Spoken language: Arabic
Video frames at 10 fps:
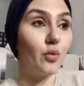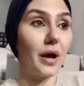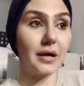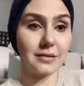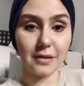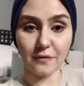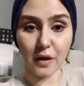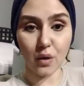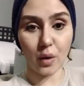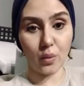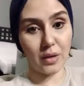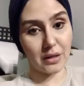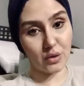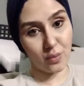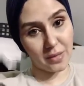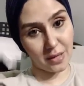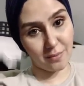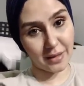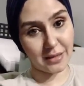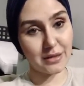وهيعترف لك وهيقول لك ان هو
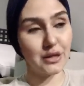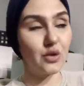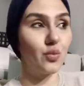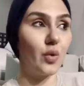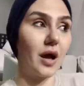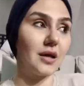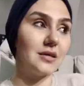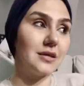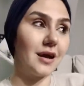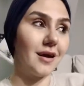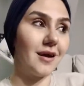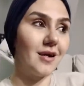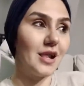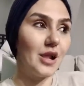بيحبك جدا وهي